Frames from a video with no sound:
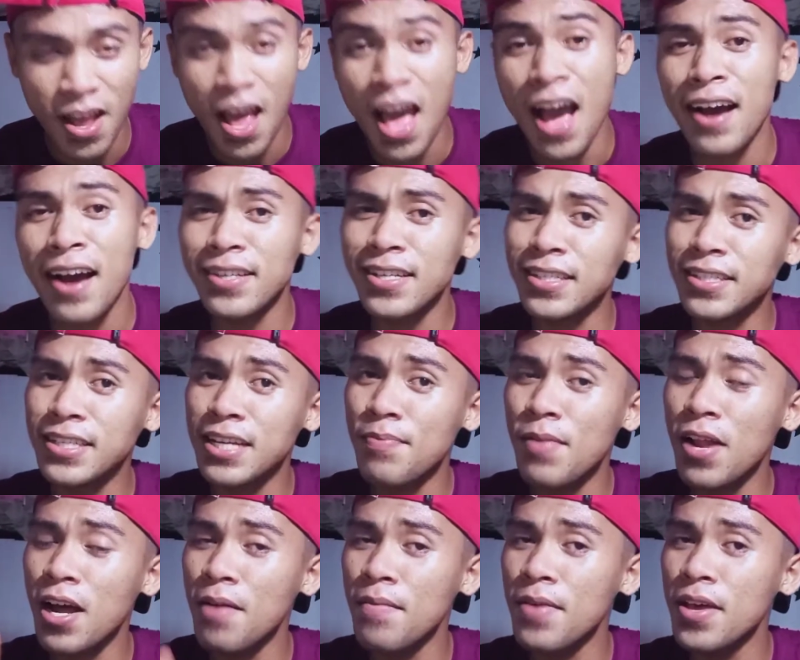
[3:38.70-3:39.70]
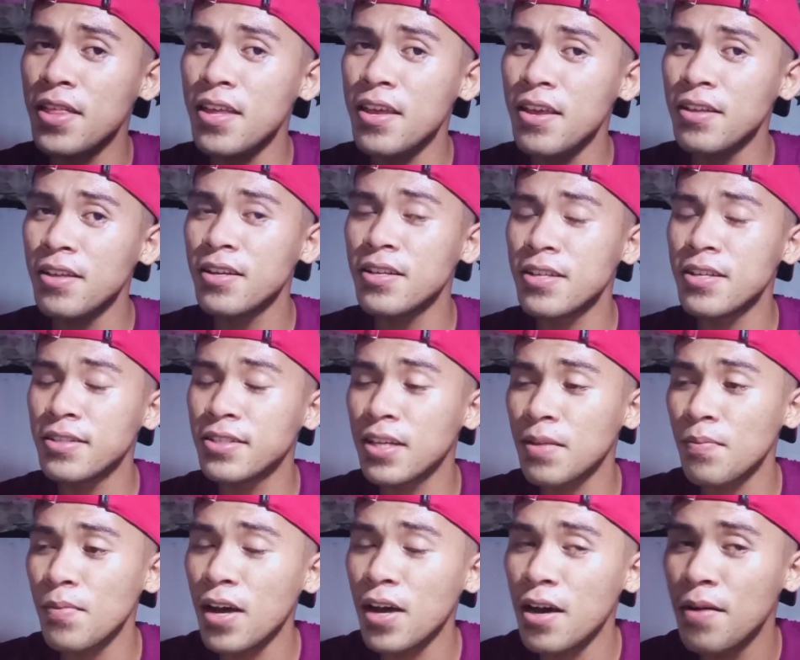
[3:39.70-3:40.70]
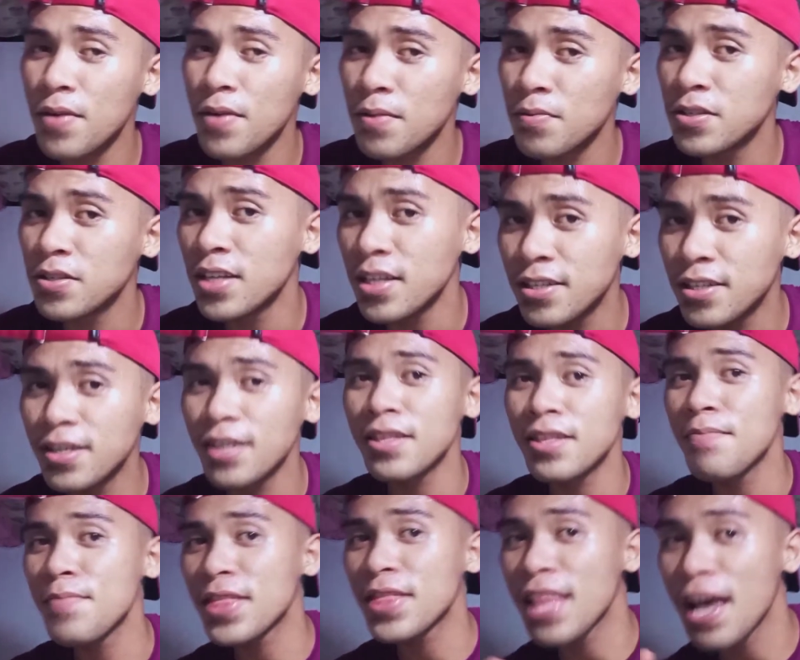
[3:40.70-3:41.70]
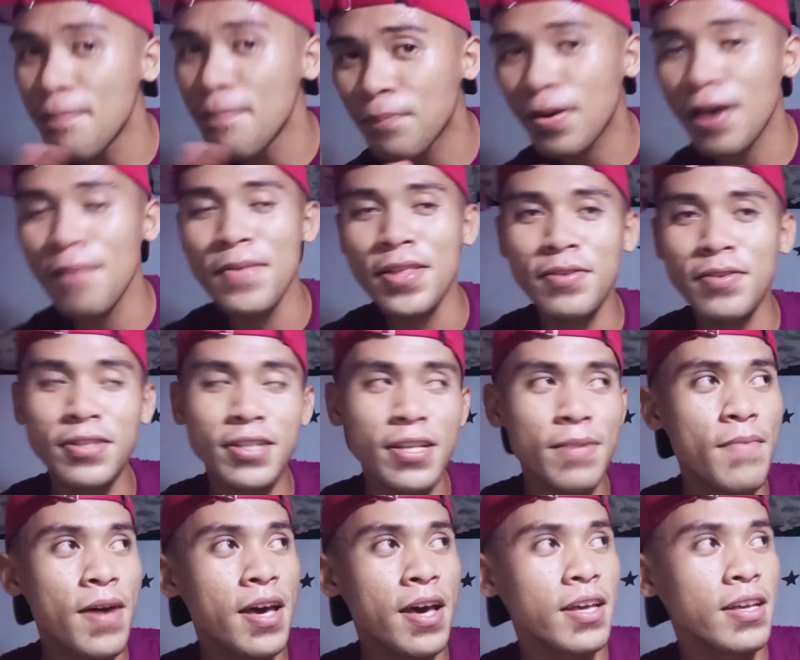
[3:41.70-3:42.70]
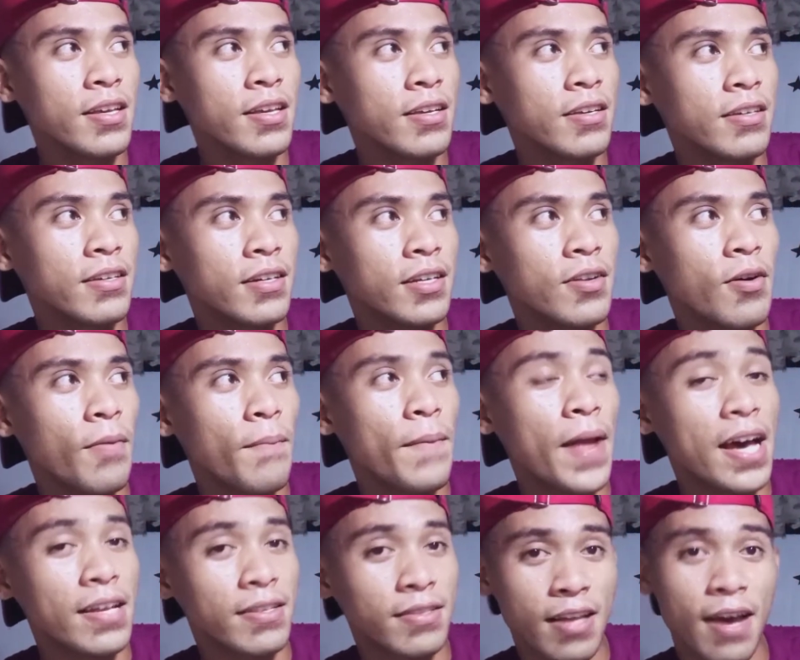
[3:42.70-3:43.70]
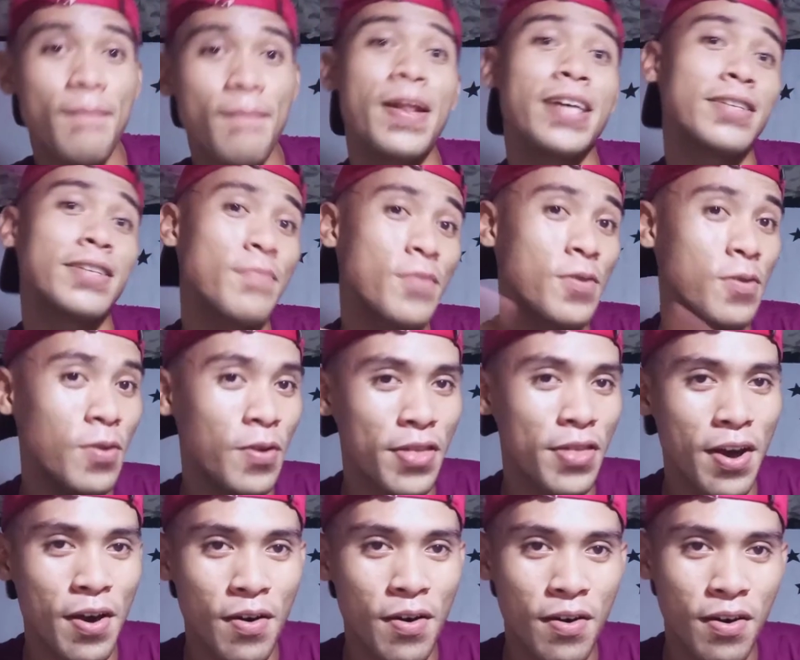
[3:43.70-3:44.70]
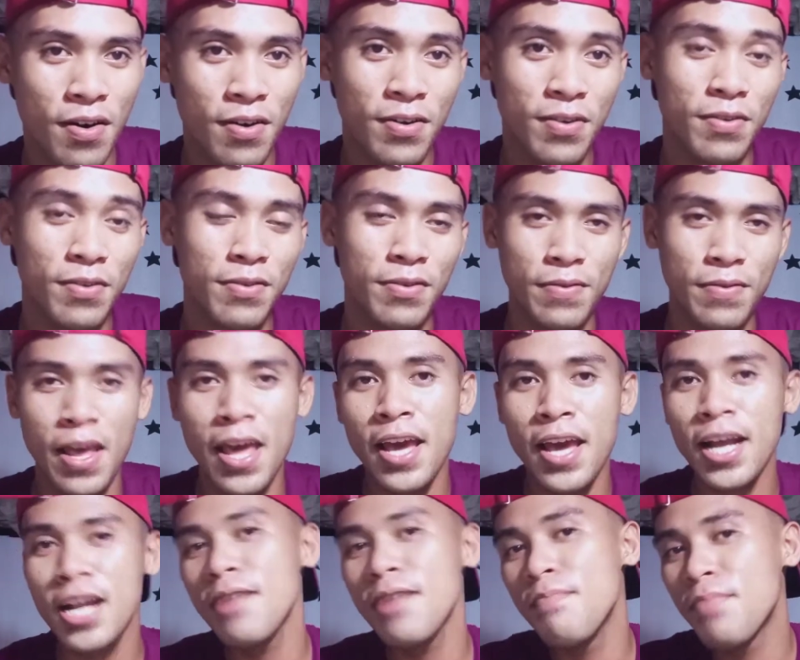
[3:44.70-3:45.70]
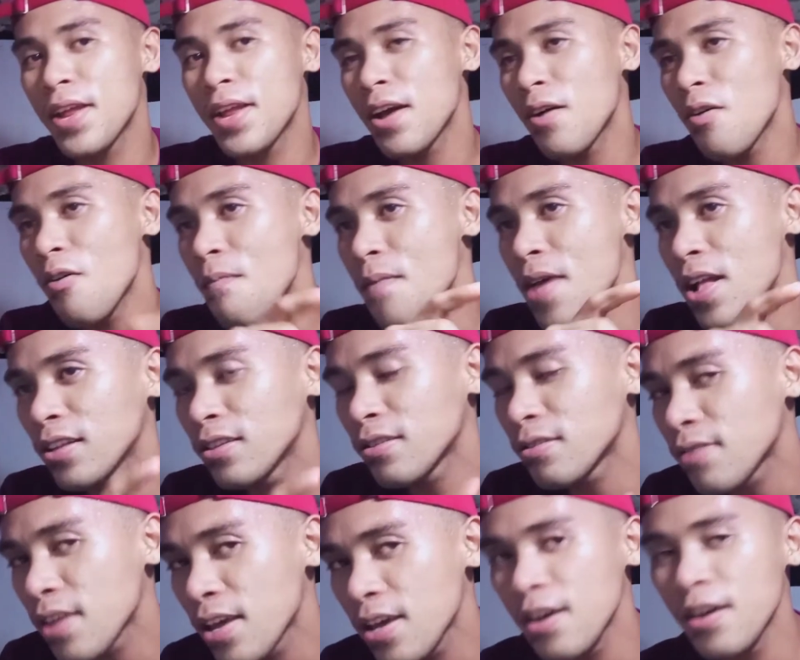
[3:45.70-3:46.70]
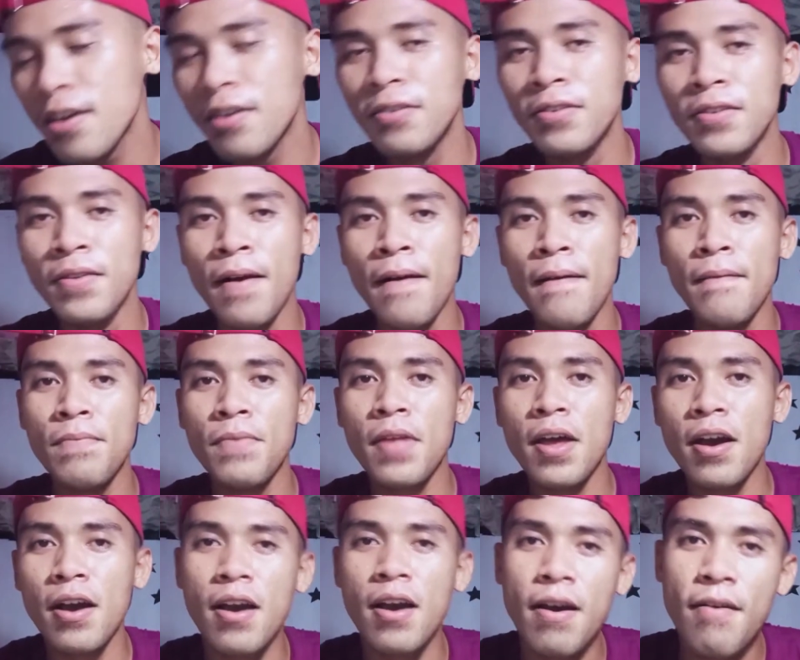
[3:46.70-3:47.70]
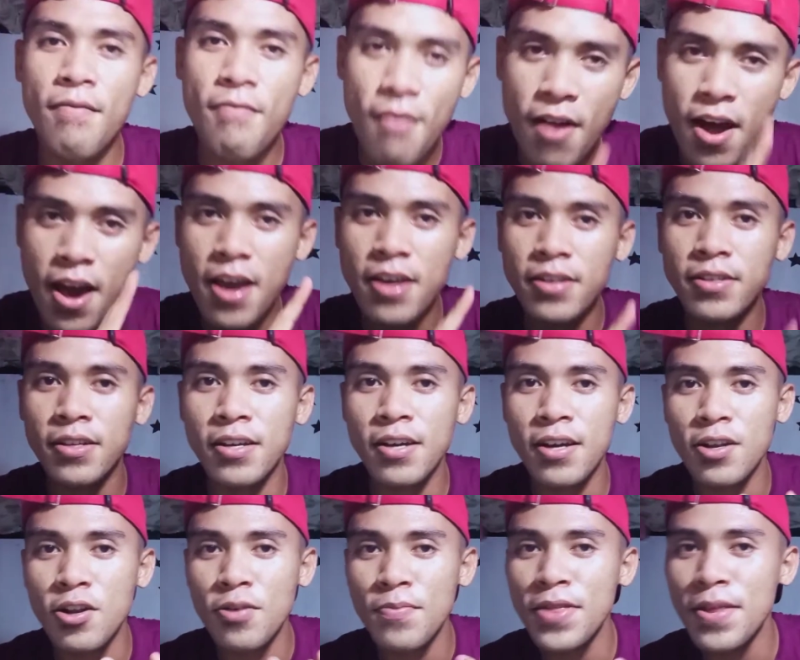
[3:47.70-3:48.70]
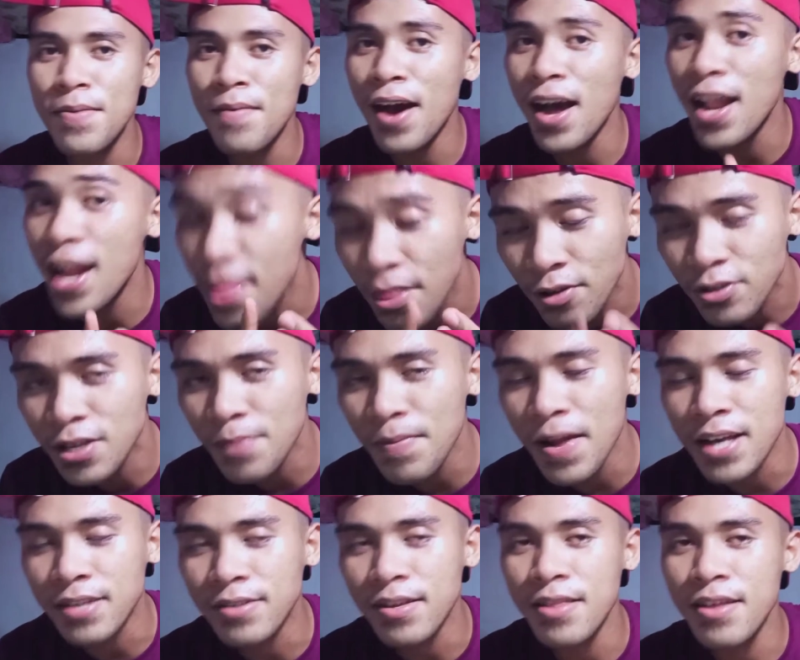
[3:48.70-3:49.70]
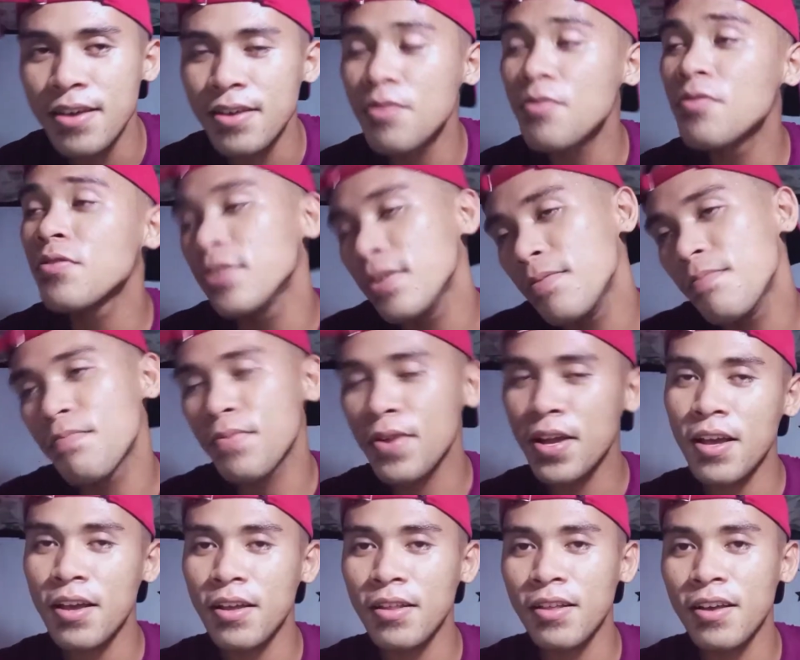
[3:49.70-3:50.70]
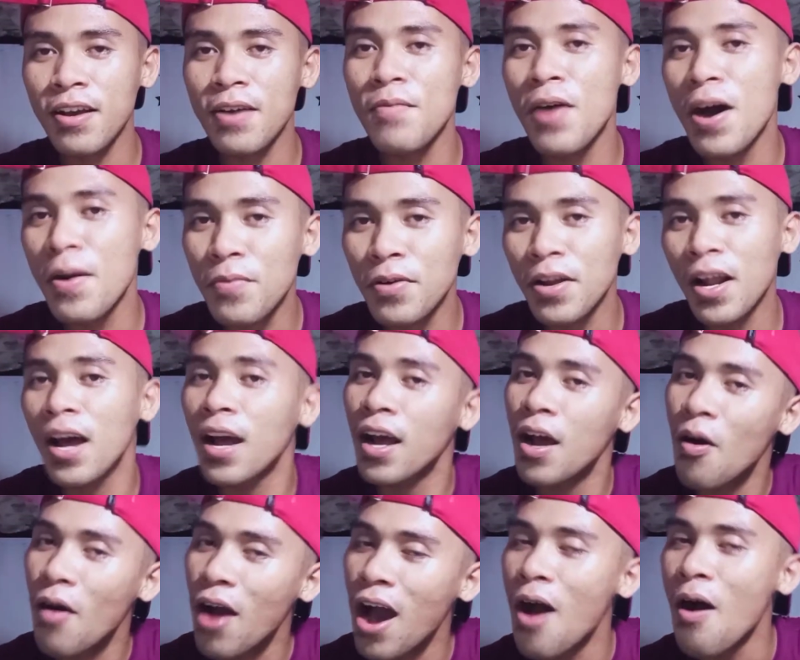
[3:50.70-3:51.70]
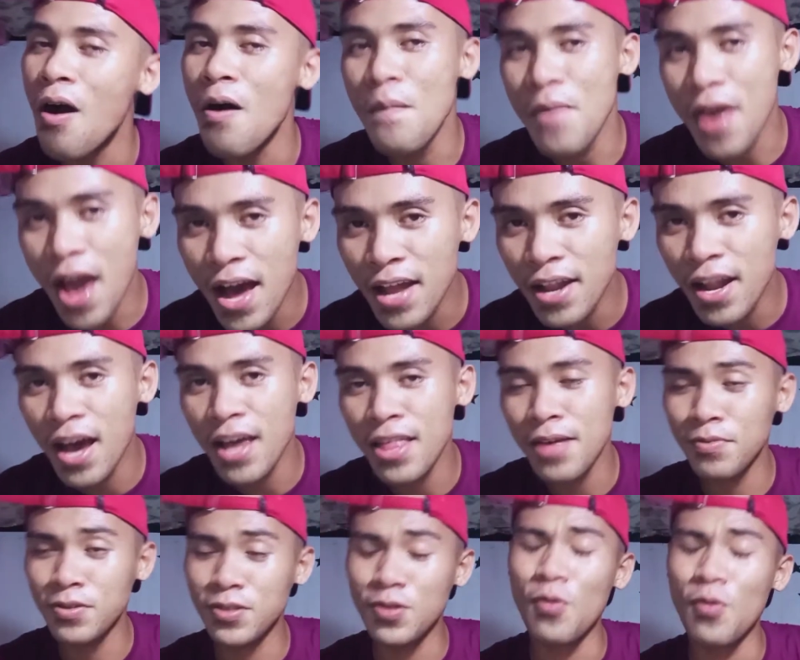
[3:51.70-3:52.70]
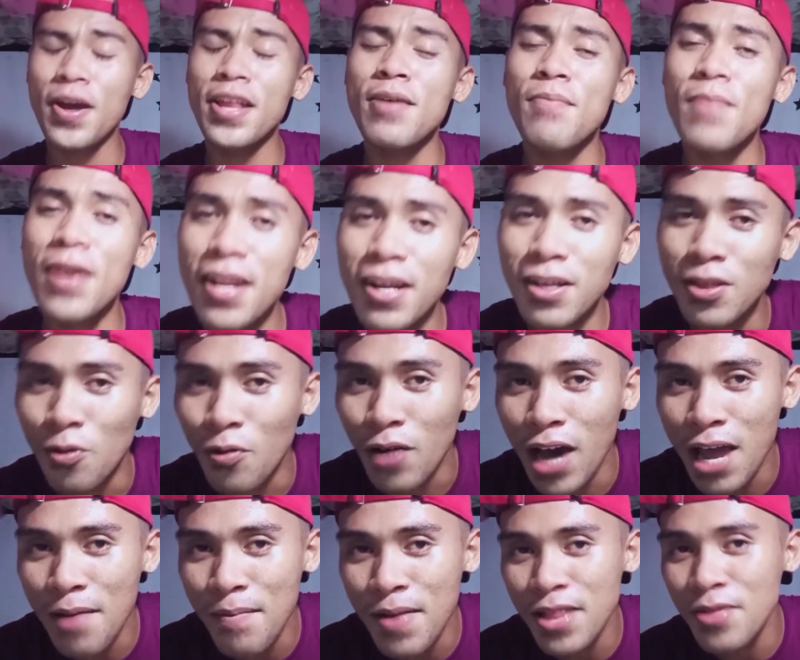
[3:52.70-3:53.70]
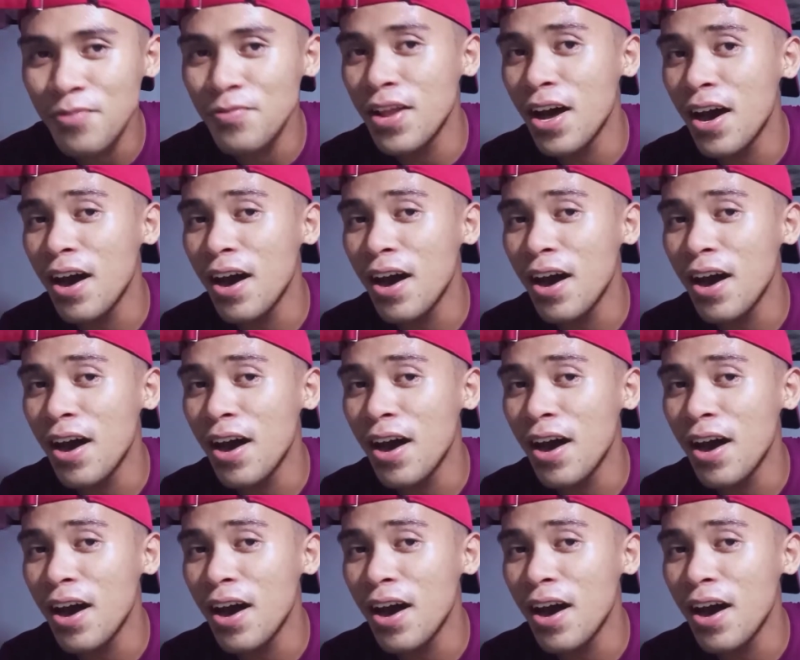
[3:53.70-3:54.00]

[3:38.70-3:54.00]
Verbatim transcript: Nag-chat-chat na kami ni. Eh. Chat-chat na kami. Tapos chat-chat na meet up kami dyan sa may ano, plaza. Plaza Molo. Oh. oh. Gilibre ako ng ang uh, fries ganun na makalan on sa plaza ay oh syempre nagama mo nang akong kao ni ana tapos duway na bla nagdugay bla dug